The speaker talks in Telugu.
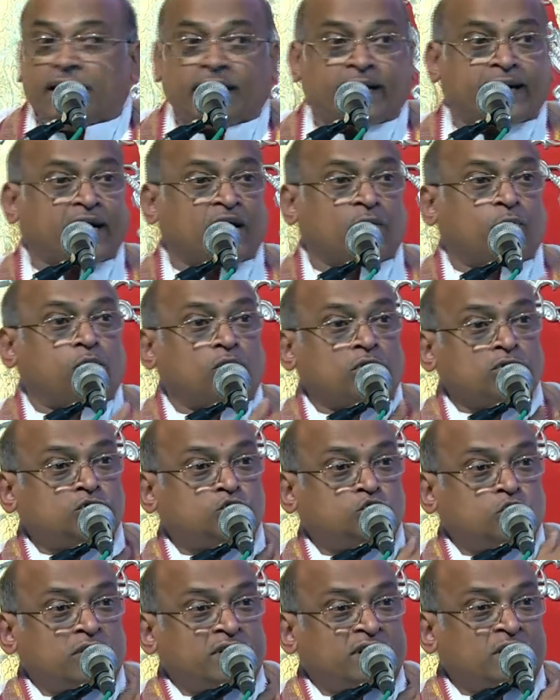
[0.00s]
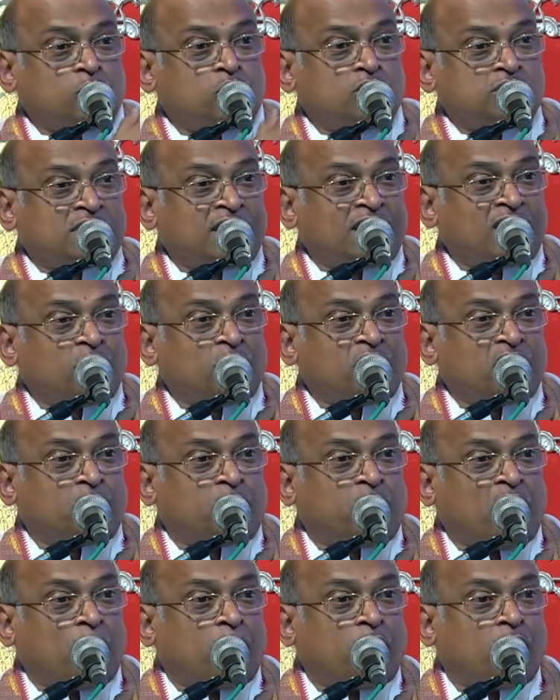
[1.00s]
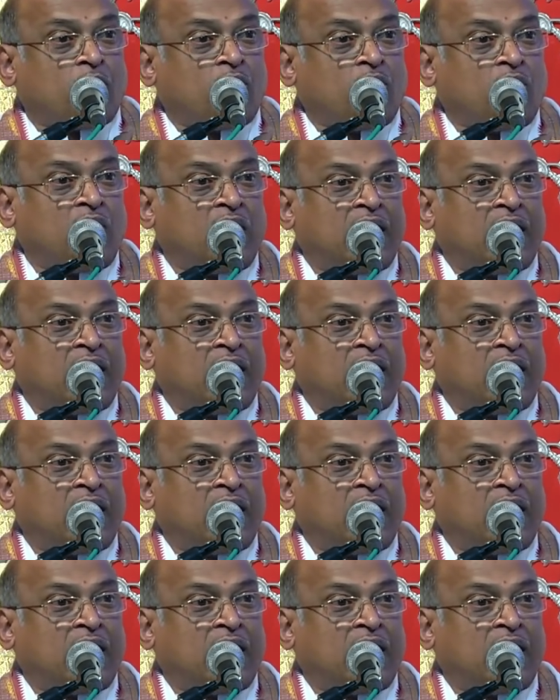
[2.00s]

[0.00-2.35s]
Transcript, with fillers: ఇక్కడ పొడుస్తుంటే భుజాల మీద పాపం